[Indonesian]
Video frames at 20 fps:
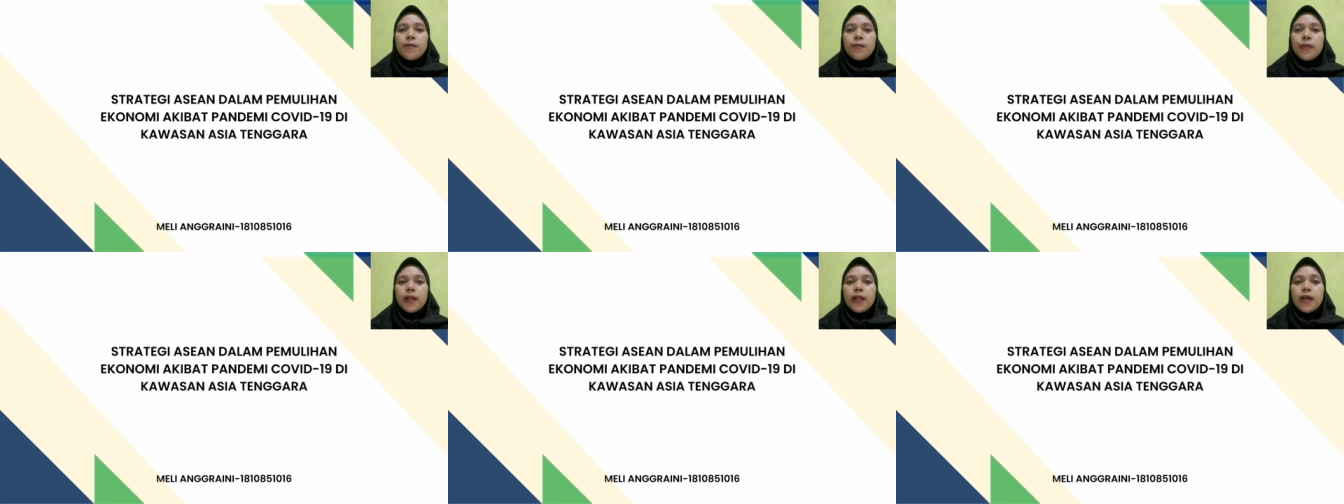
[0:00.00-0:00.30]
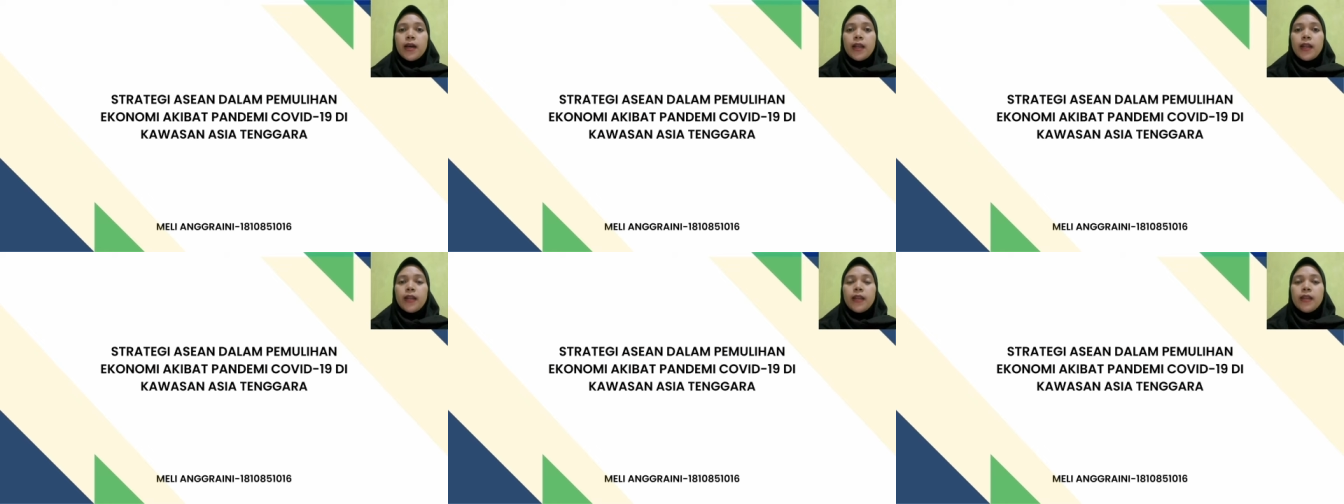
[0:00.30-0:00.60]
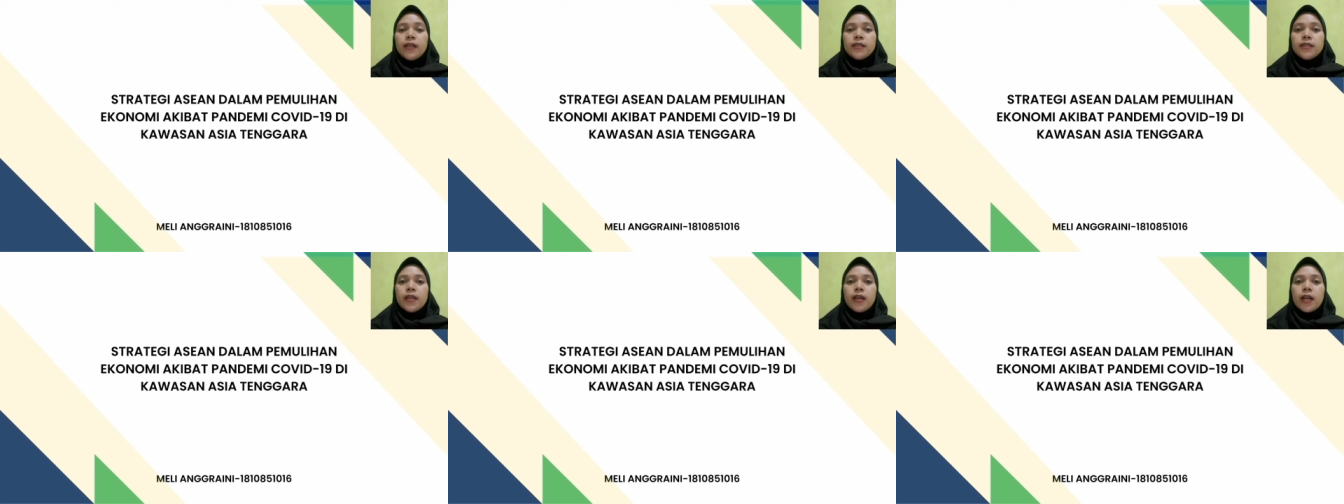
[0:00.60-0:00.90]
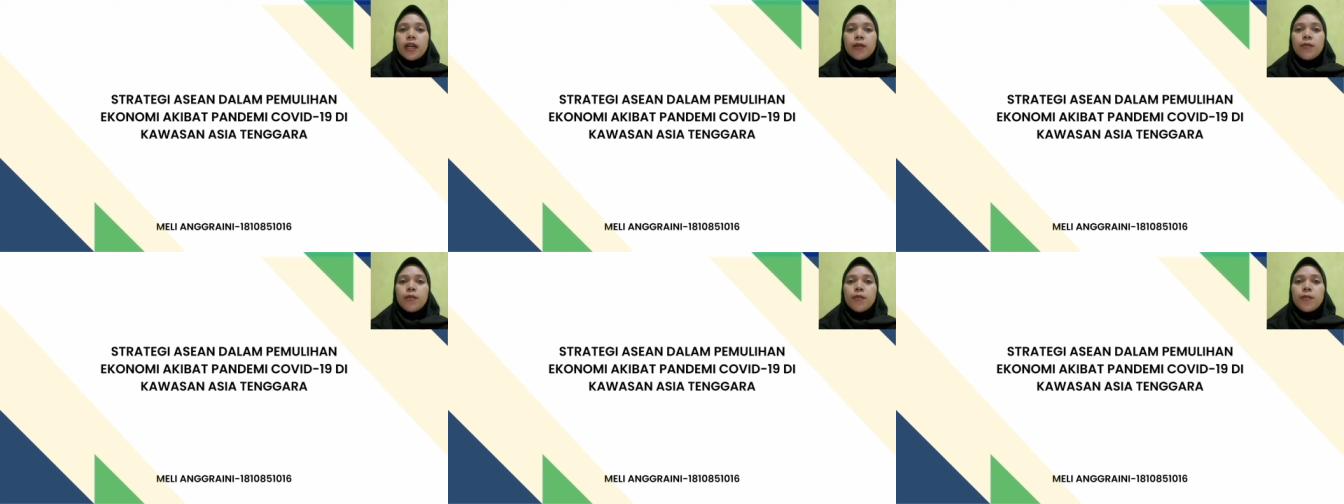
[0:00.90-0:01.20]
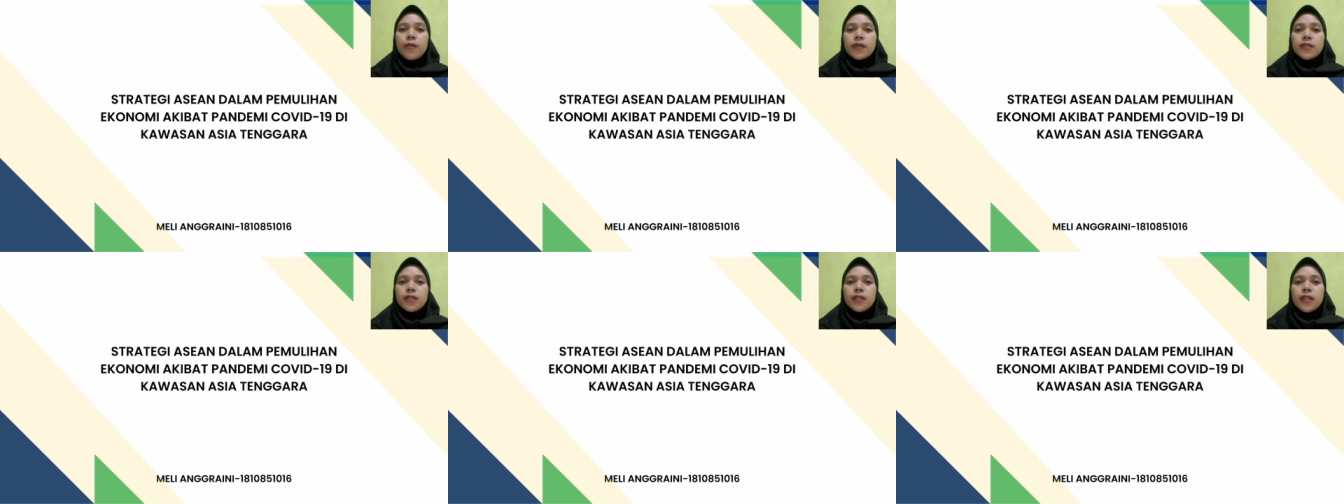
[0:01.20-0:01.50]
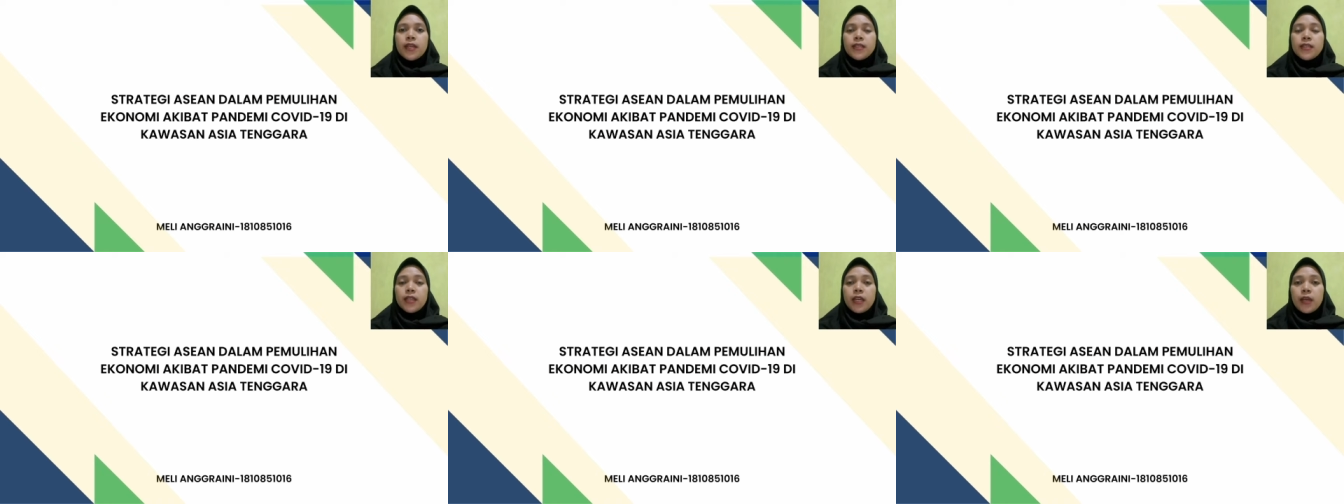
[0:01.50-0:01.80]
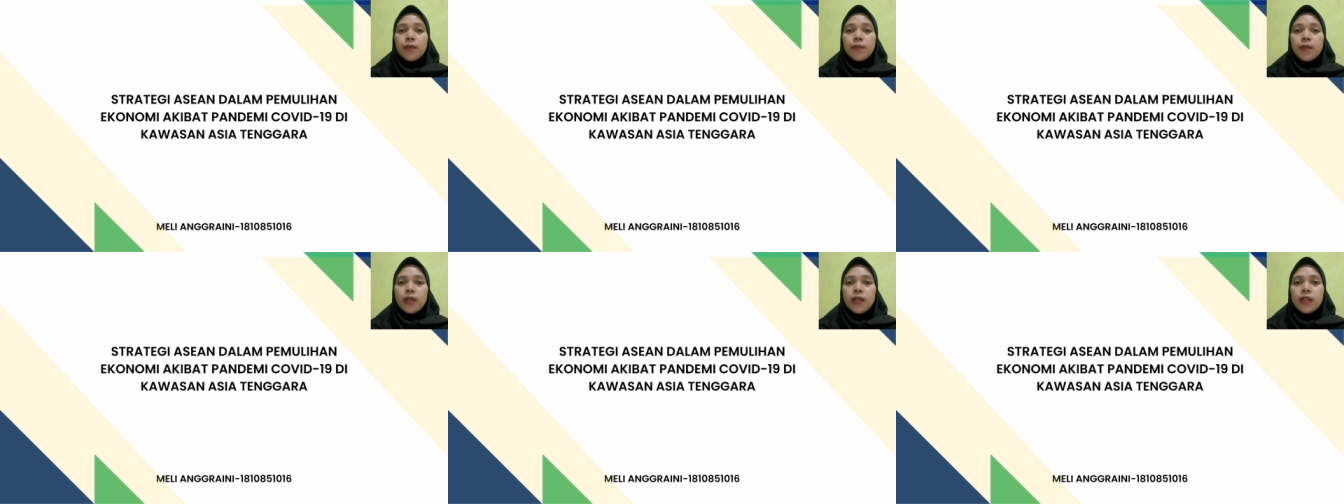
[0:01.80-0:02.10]
Pada hari ini saya akan
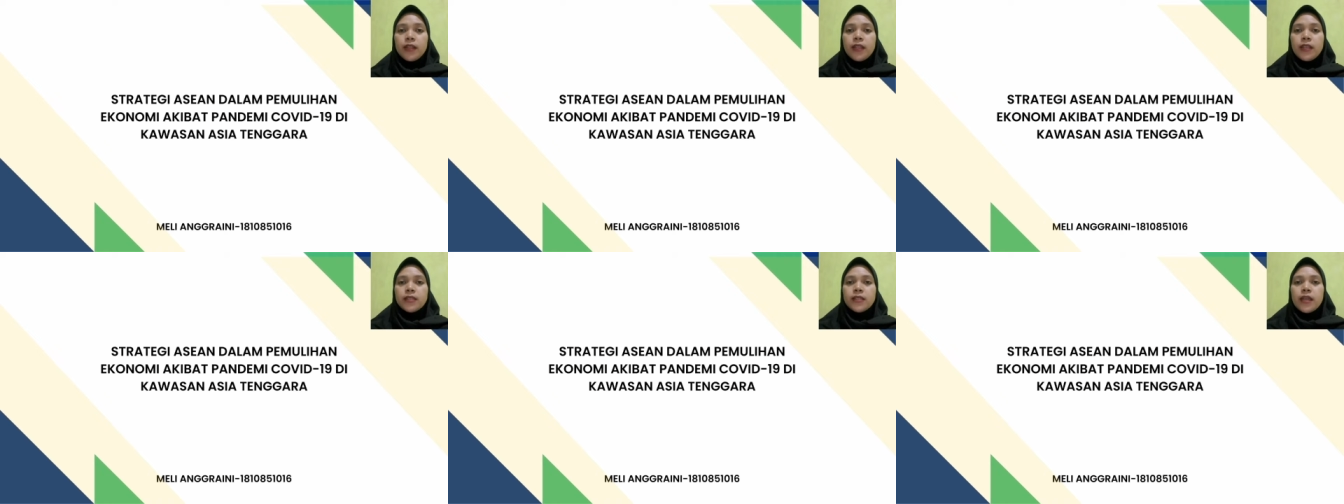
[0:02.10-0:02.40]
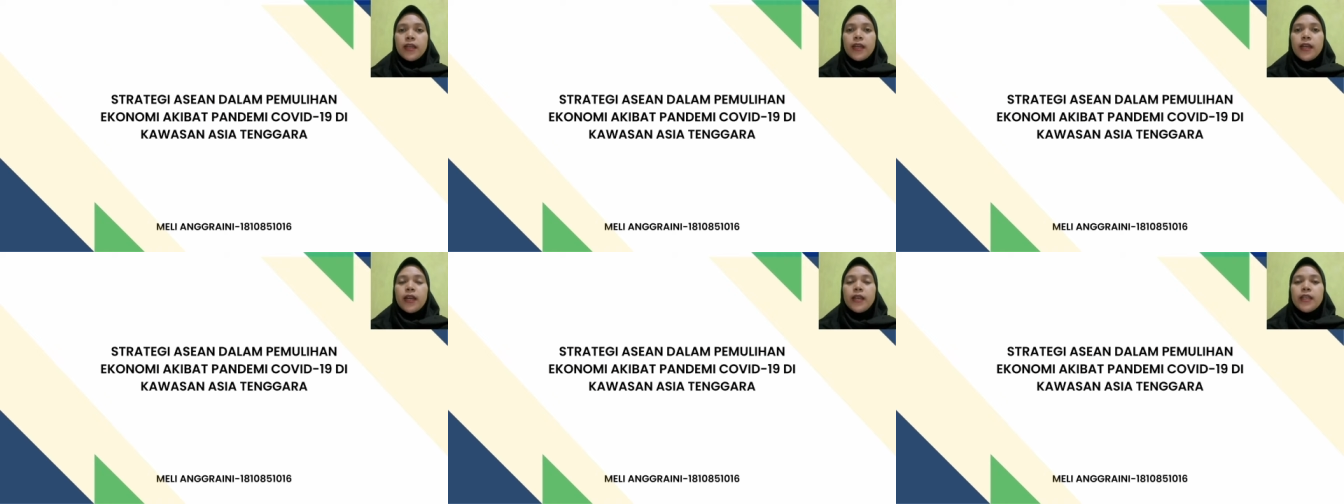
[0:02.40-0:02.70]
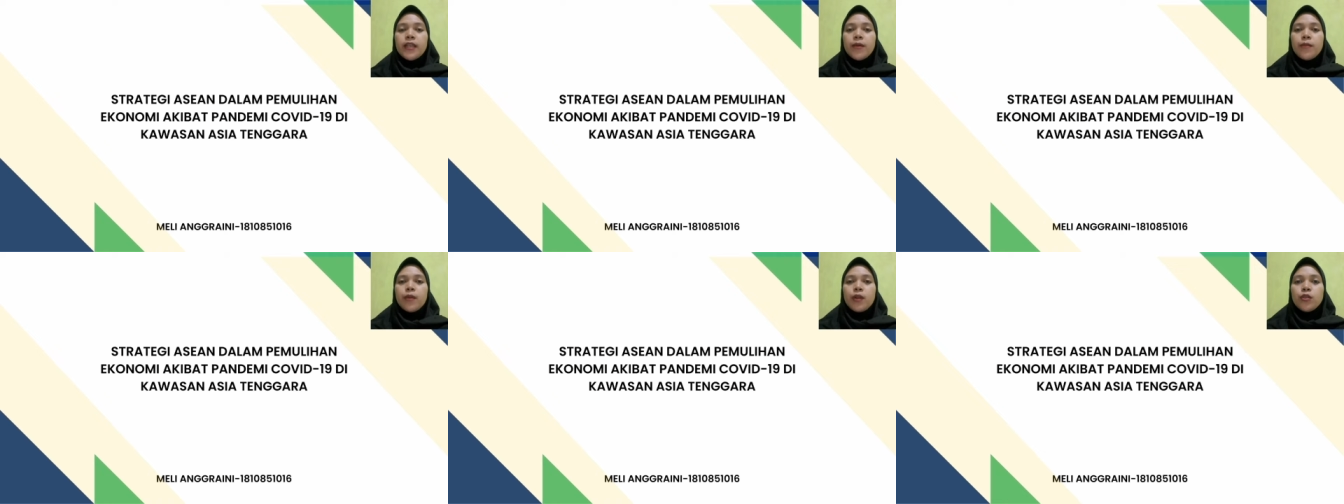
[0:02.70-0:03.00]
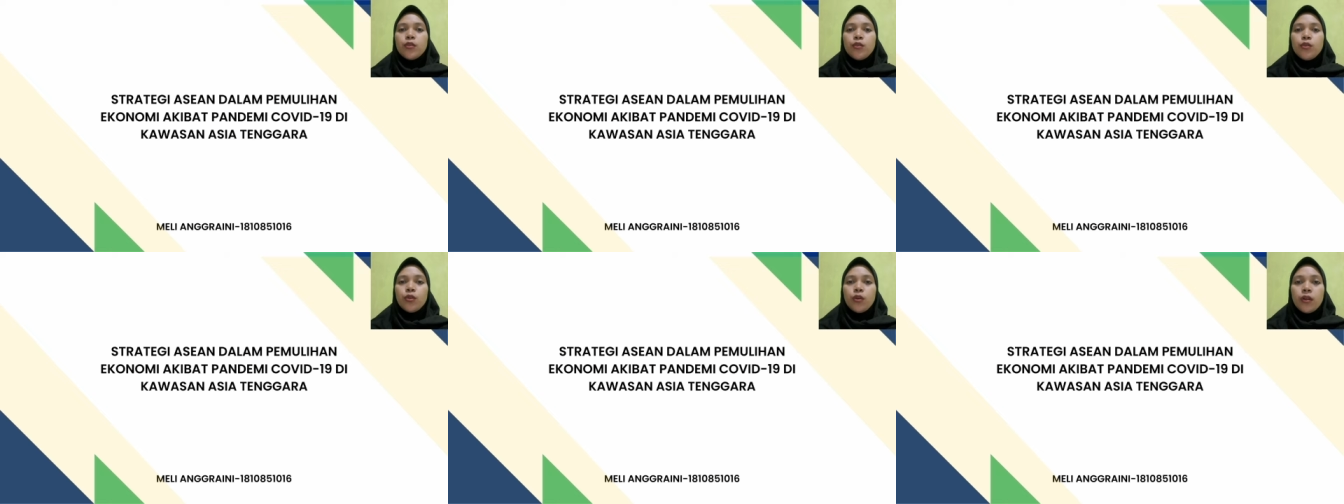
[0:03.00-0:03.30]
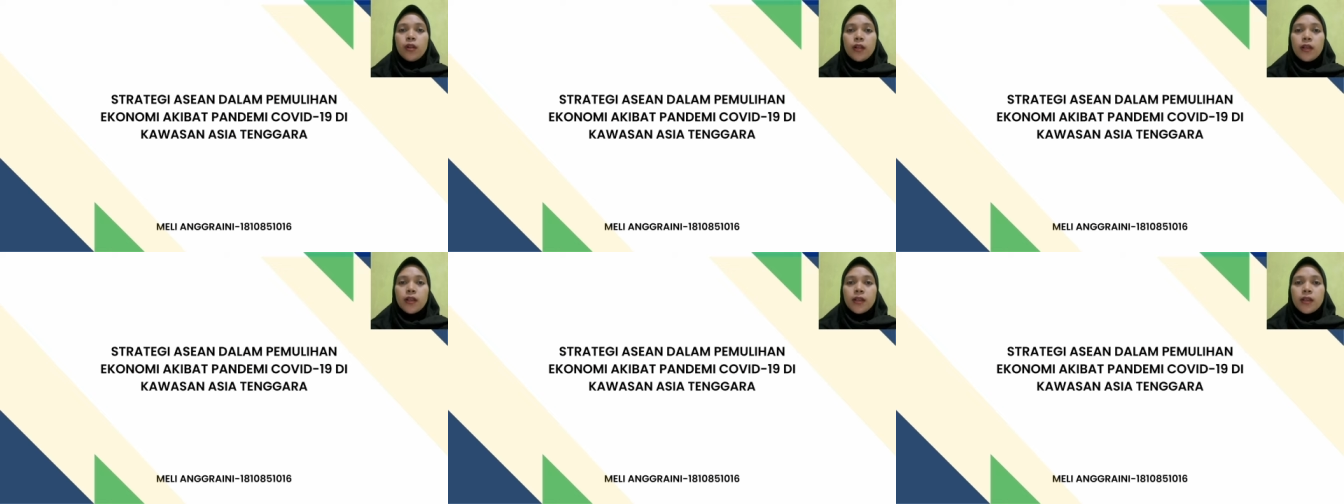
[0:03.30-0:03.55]
mempresentasikan penelitian saya yang berjudul